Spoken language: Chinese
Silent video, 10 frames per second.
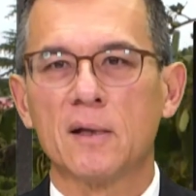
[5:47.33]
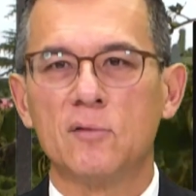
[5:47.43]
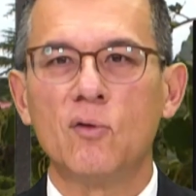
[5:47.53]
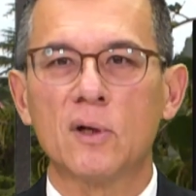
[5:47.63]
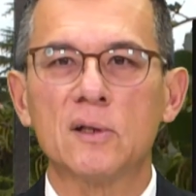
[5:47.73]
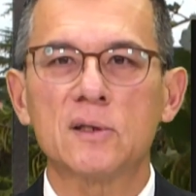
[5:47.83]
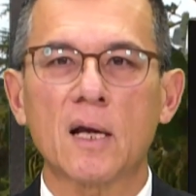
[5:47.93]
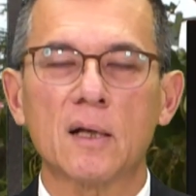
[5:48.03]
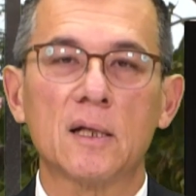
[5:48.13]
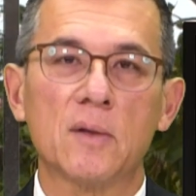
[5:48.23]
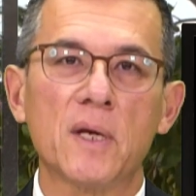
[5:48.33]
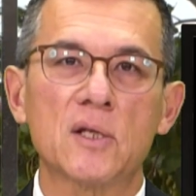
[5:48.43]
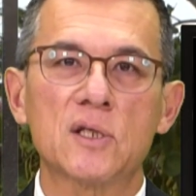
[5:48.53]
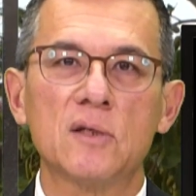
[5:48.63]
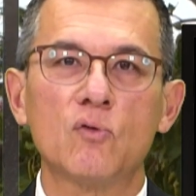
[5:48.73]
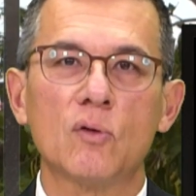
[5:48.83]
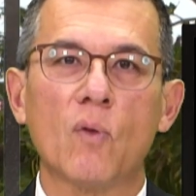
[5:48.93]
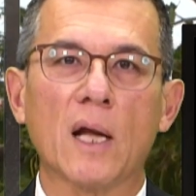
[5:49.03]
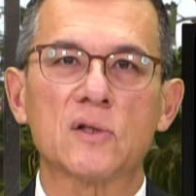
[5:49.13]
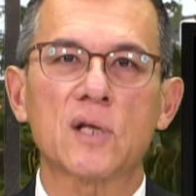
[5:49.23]
如果能在里面吃一顿
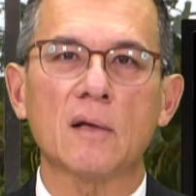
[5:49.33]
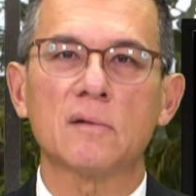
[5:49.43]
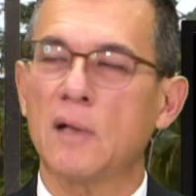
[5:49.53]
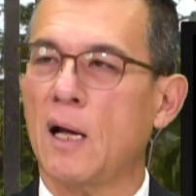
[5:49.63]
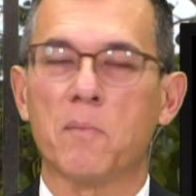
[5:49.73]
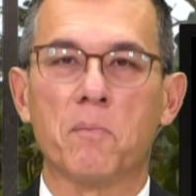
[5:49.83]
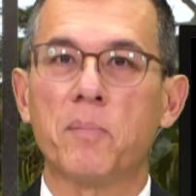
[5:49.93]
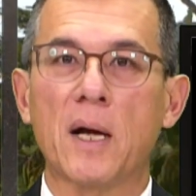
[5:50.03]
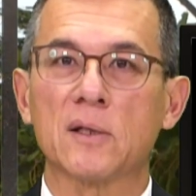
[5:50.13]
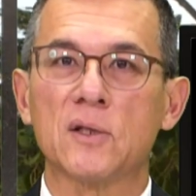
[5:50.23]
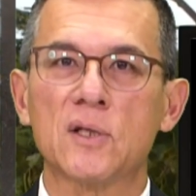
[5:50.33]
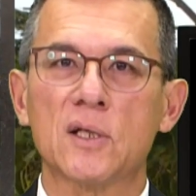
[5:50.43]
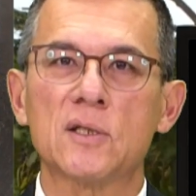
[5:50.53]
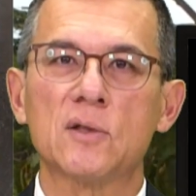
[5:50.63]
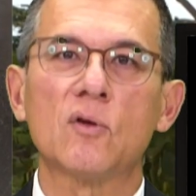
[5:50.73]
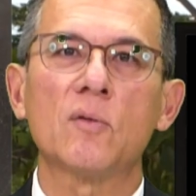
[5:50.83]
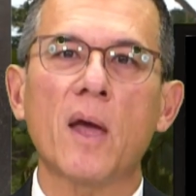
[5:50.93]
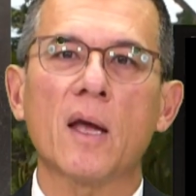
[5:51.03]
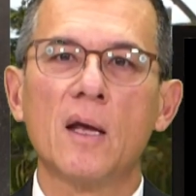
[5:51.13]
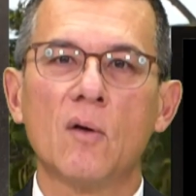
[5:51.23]
晚餐，那很棒的一件事，对不
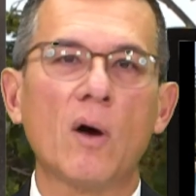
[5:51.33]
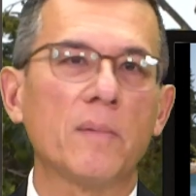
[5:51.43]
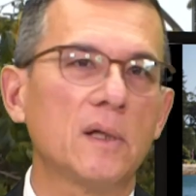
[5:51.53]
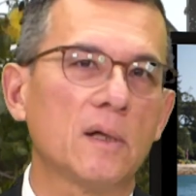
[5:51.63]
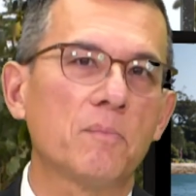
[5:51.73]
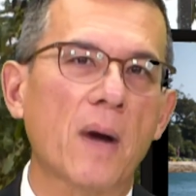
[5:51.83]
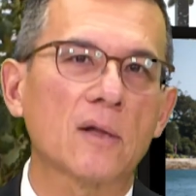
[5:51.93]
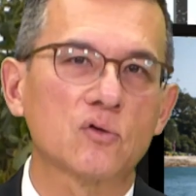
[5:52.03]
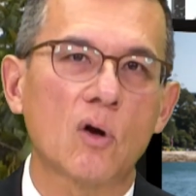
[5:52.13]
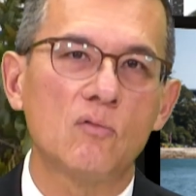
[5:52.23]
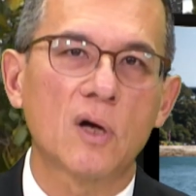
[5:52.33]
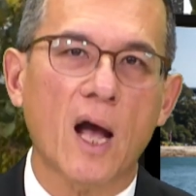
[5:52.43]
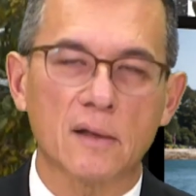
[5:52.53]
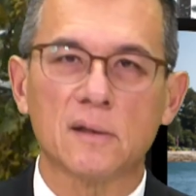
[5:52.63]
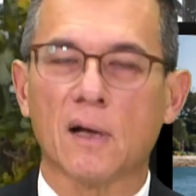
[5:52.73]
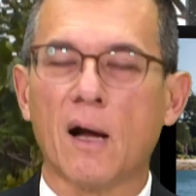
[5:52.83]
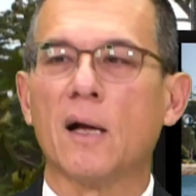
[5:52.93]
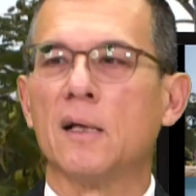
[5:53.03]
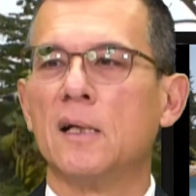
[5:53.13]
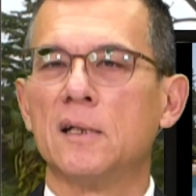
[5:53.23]
对？外面的人扒着窗户看你
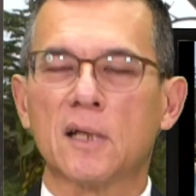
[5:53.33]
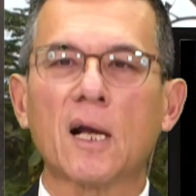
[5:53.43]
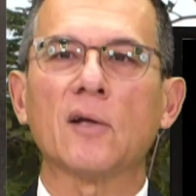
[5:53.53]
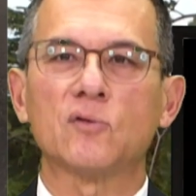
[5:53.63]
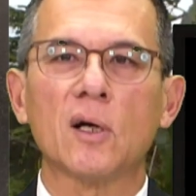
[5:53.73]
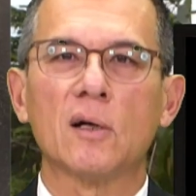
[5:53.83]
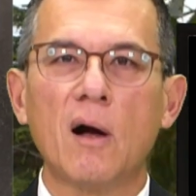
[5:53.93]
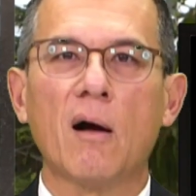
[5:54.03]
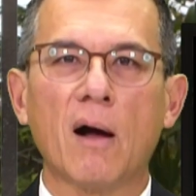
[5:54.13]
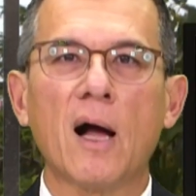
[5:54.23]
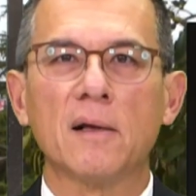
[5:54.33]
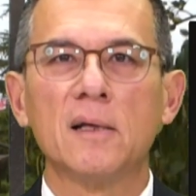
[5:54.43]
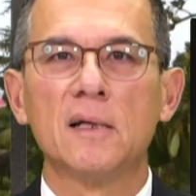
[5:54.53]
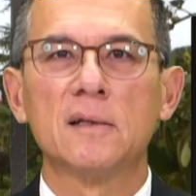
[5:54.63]
啊，这感觉很好啊。